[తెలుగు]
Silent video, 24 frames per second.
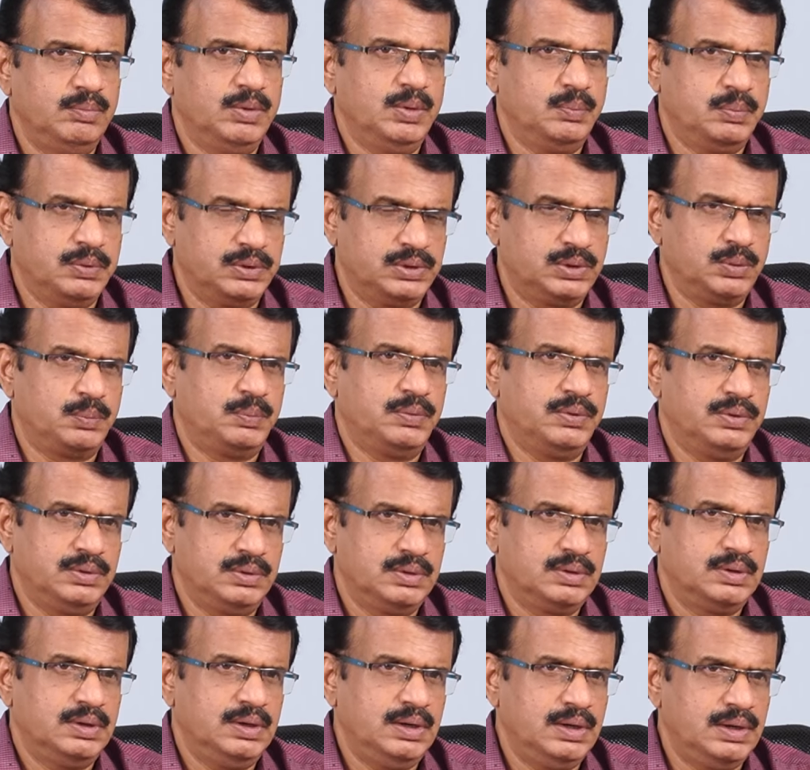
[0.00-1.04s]
మీ పొత్తుపు
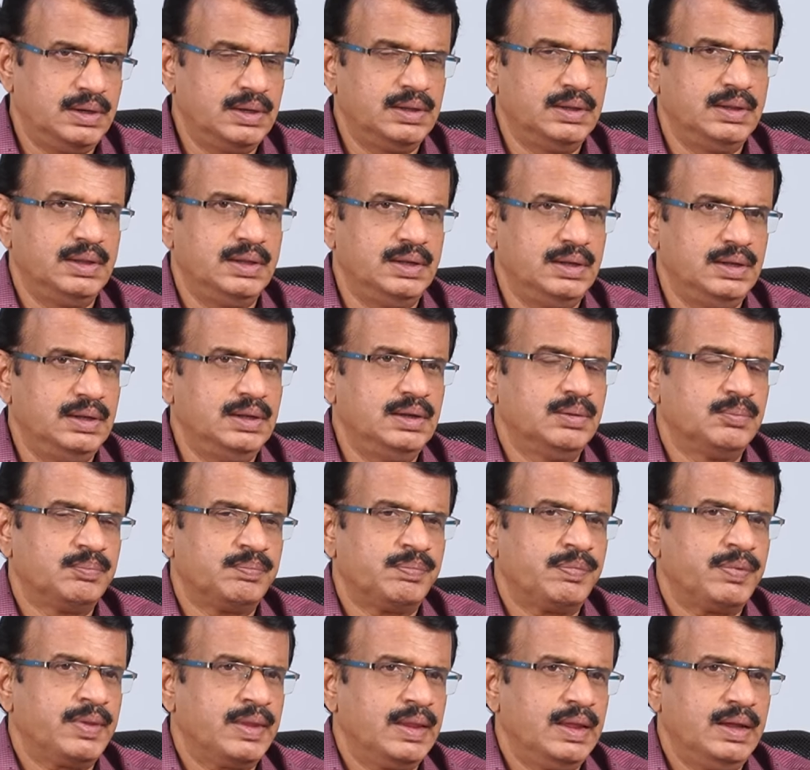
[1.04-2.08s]
అనేది
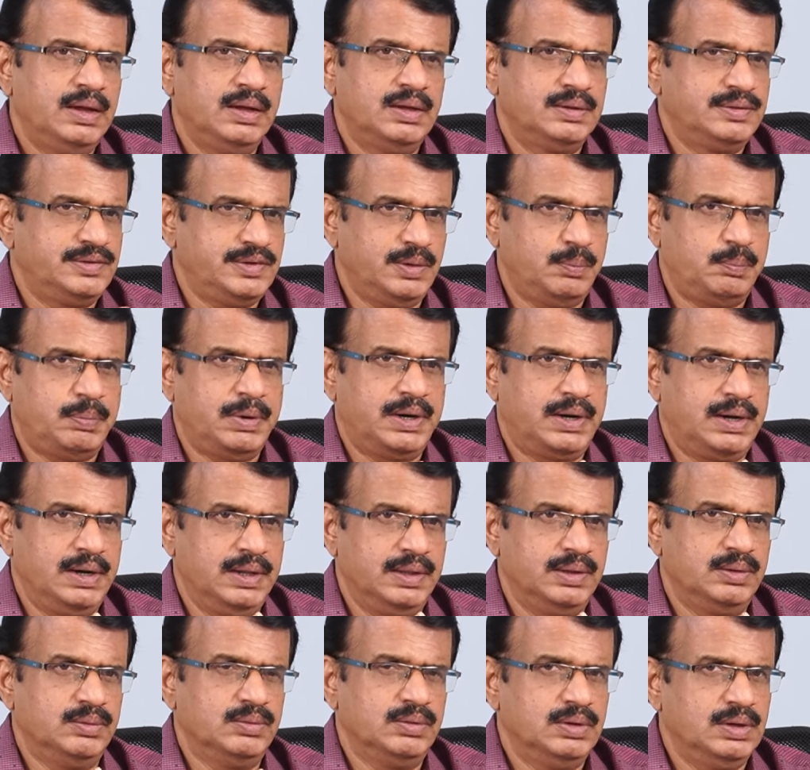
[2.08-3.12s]

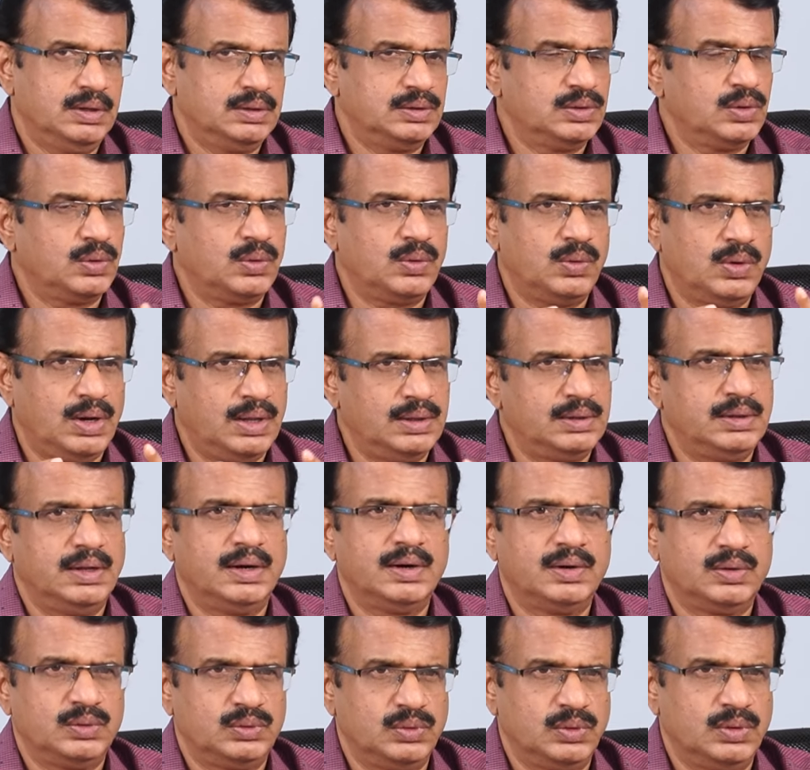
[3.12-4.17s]
చెప్పట్లేదు అందరూ కూడా అదే
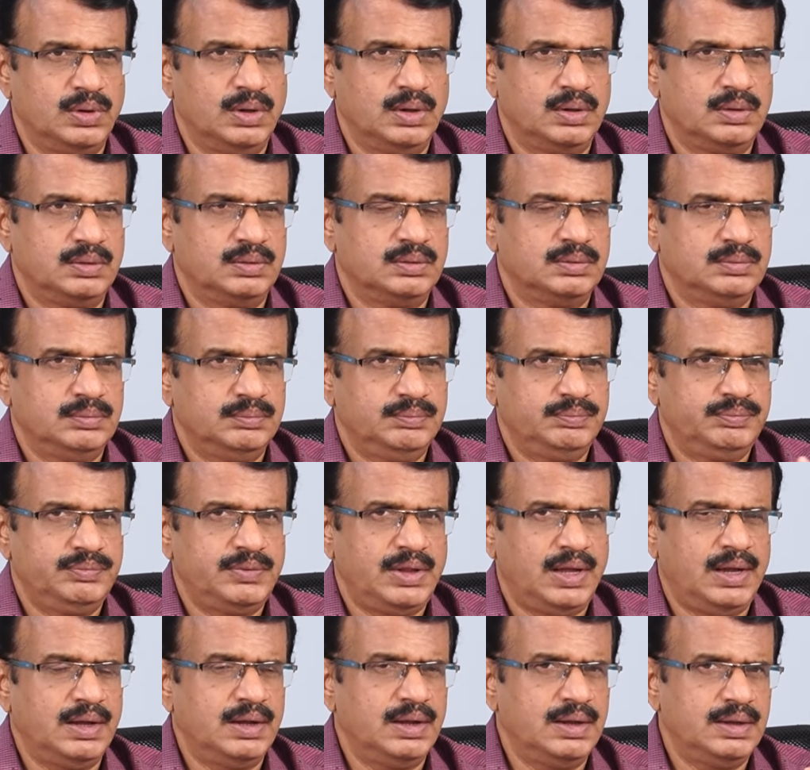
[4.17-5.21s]
అడుగుతున్నారు
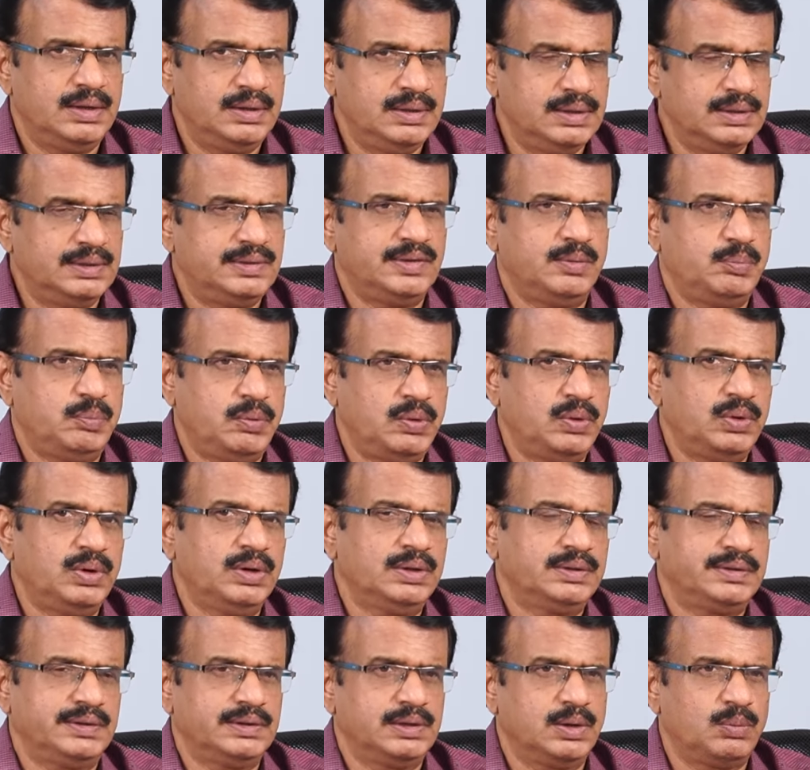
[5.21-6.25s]
దా ఇది చెప్పకుండా
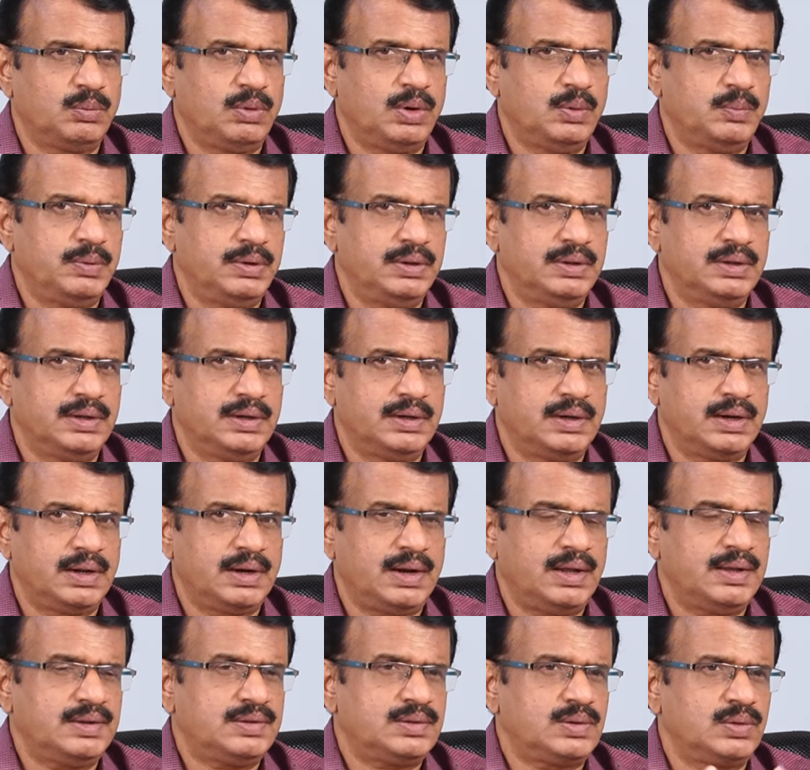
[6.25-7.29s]
చంద్రబాబు ఏంటంటే
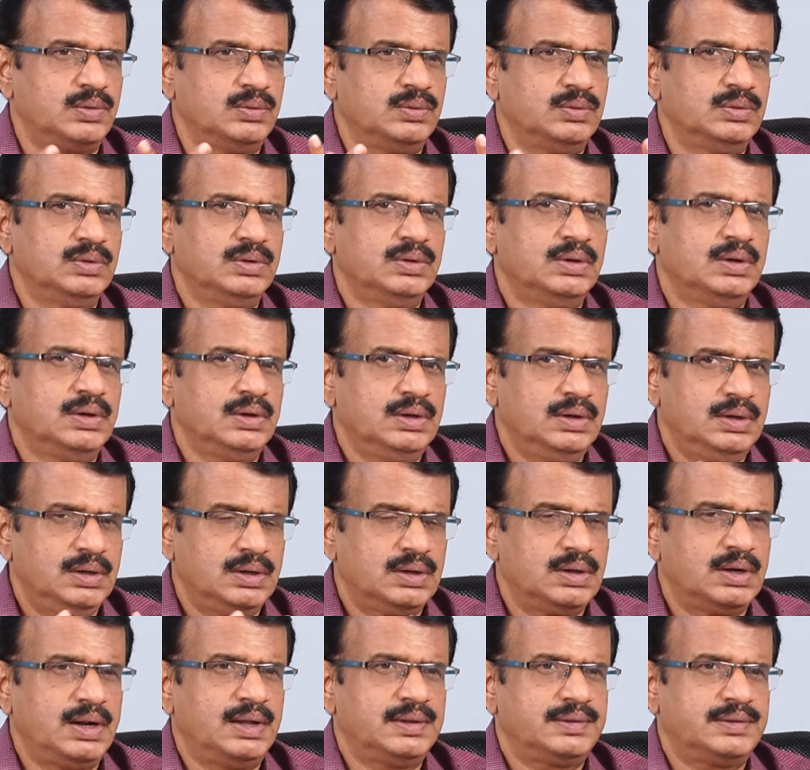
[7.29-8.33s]
రాష్ట్రం
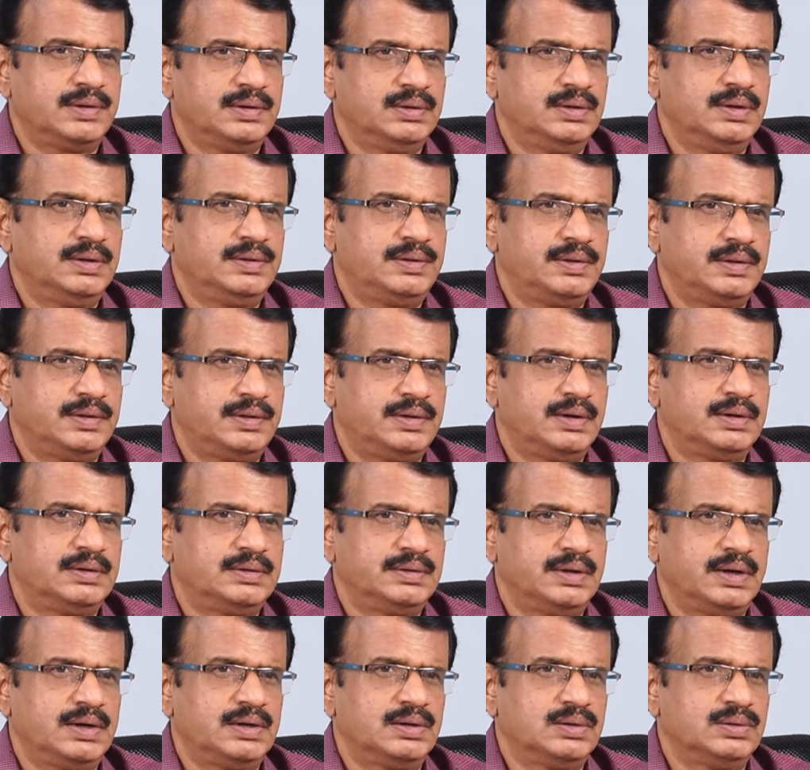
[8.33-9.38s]
నాశనం చేసేసాడు
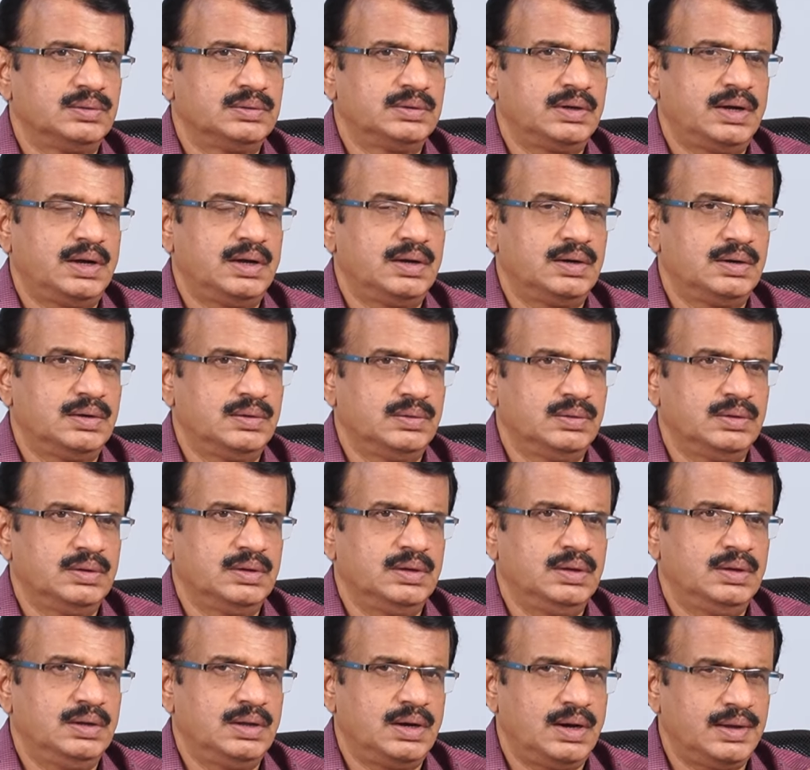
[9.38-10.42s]
జగన్ జగన్ను
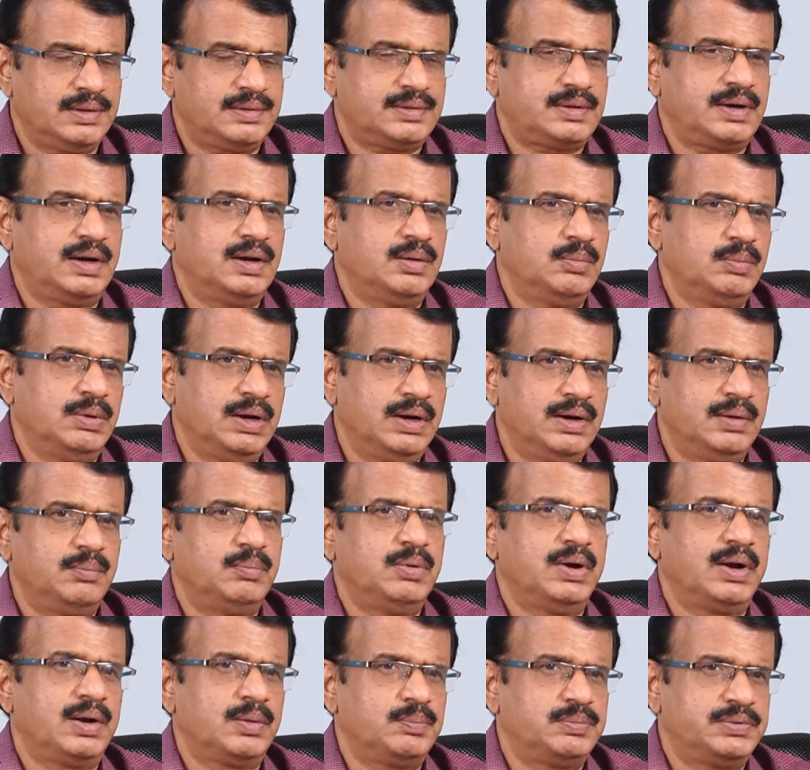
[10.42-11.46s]
ఈ రాష్ట్రాన్ని మళ్ళీ
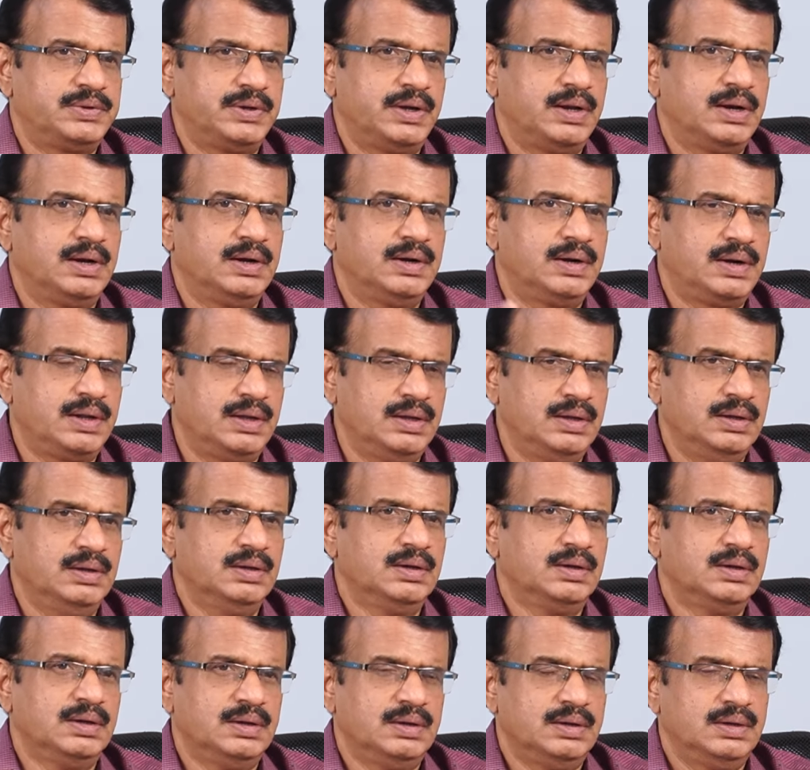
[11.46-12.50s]
బిల్డప్ చేయాలంటే
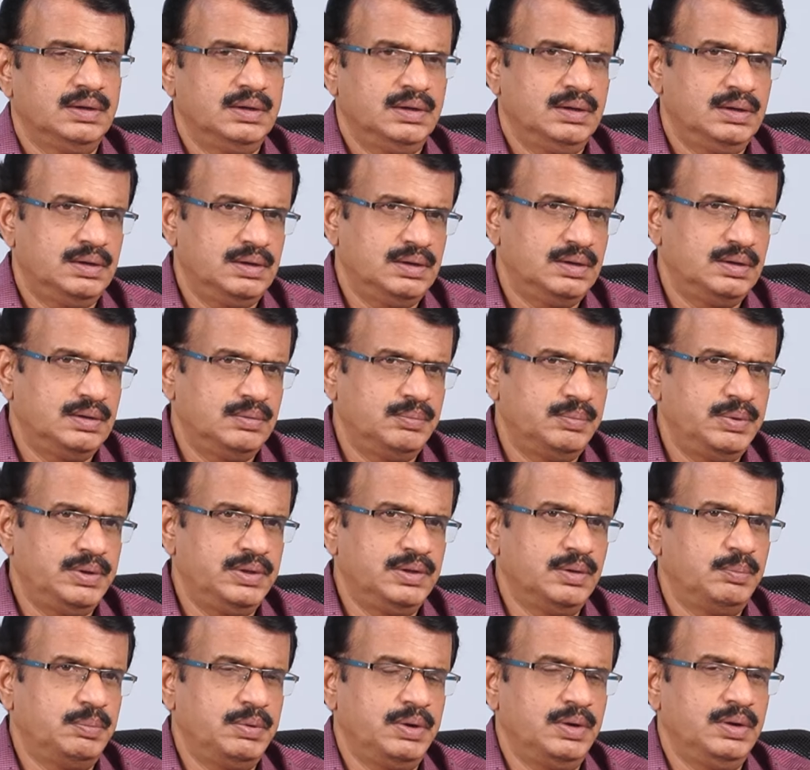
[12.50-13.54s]

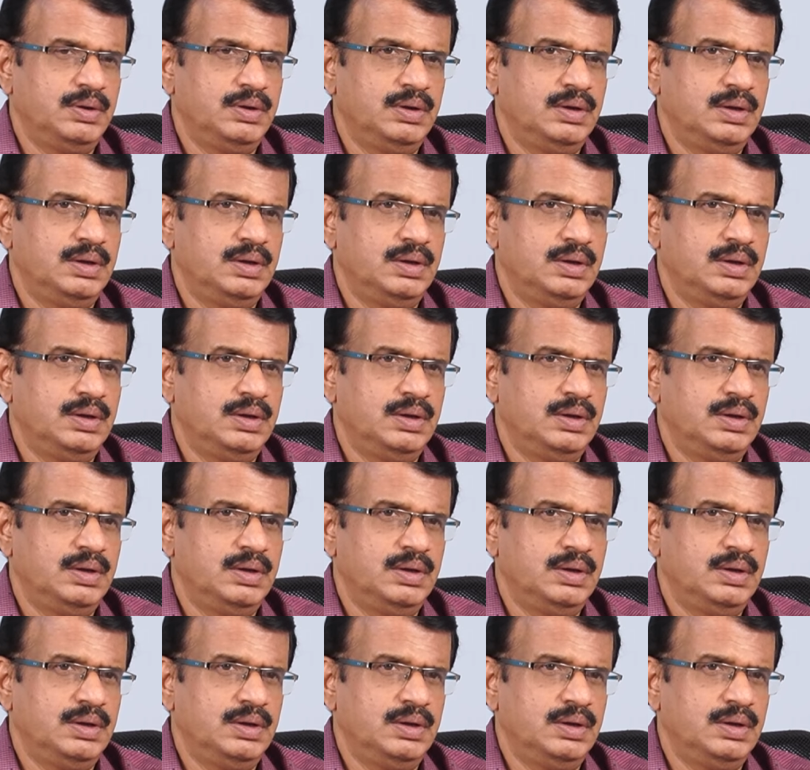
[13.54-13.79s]
బీజేపీ